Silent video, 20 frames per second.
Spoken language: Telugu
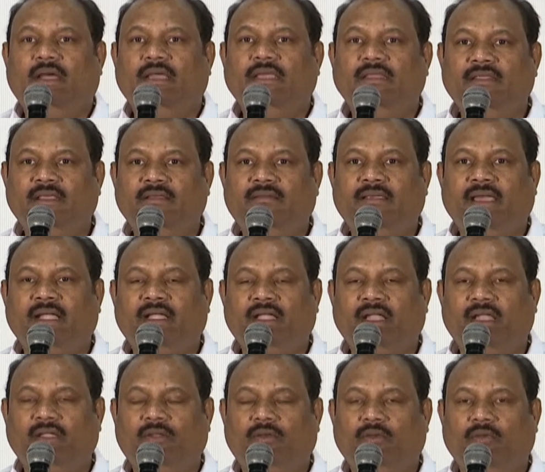హిందీ
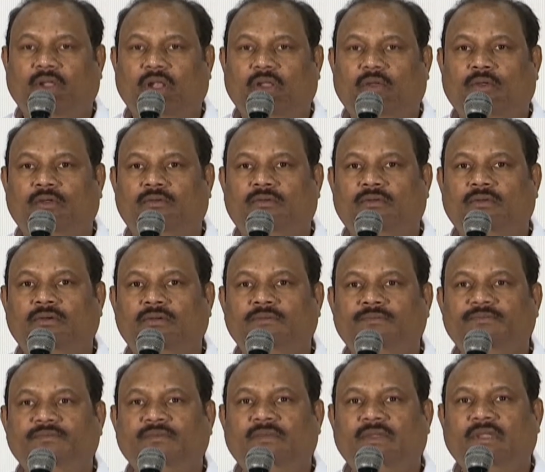శాటిలైట్ ట్వెల్వ్ క్రోర్సు
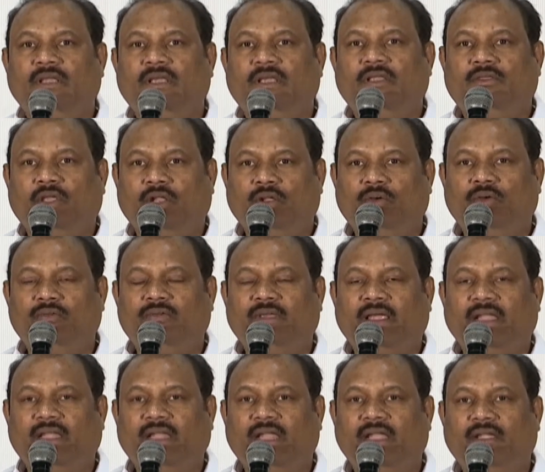తెలుగు
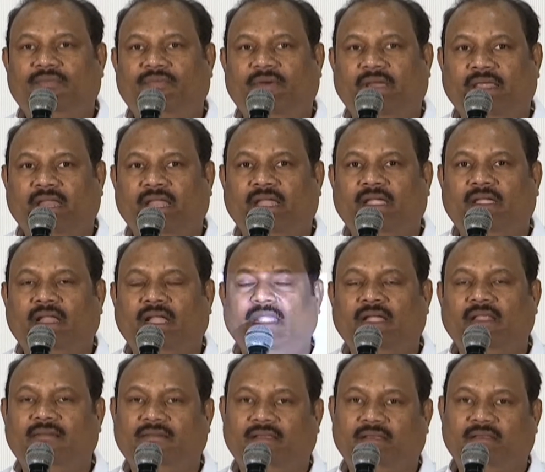శాటిలైట్ ఫైవ్ నైంటీ
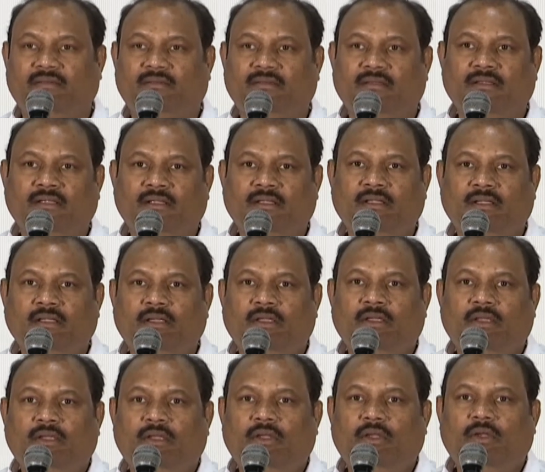అంటే సిక్స్
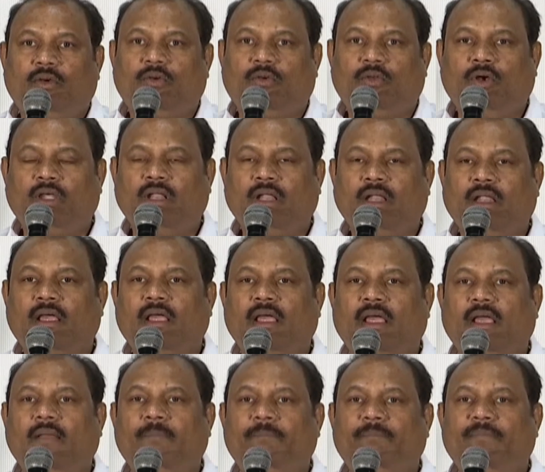టోటల్గా
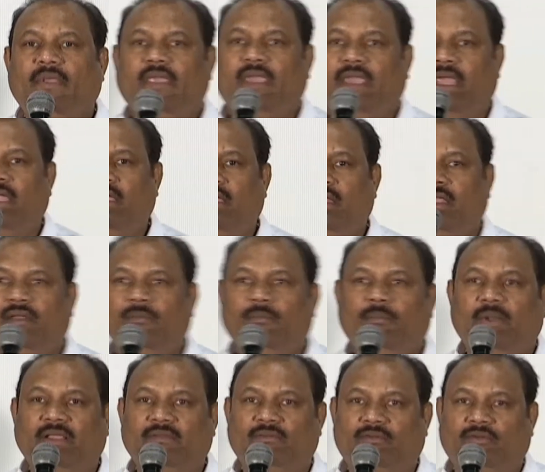ఎయిటీన్
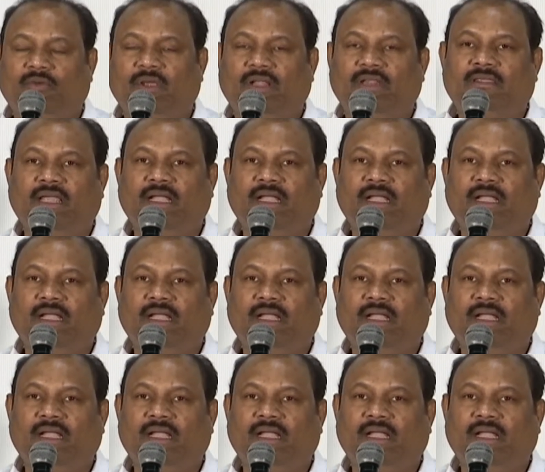ప్లస్ ట్వెల్వ్